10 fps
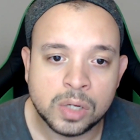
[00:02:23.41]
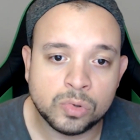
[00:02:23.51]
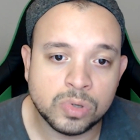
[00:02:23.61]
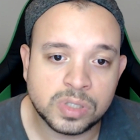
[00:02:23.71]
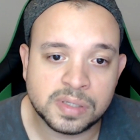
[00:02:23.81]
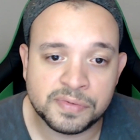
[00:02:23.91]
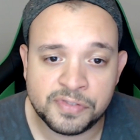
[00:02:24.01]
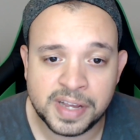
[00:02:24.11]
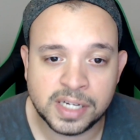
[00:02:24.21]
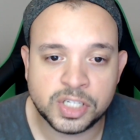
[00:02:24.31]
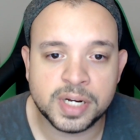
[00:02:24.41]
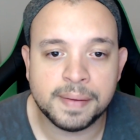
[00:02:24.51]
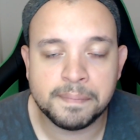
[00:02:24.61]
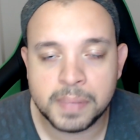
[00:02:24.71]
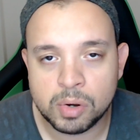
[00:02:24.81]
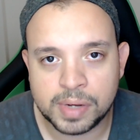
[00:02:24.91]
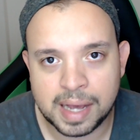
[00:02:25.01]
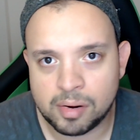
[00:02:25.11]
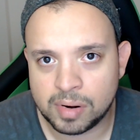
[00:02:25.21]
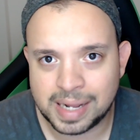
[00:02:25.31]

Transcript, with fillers: dos 20 mil que eram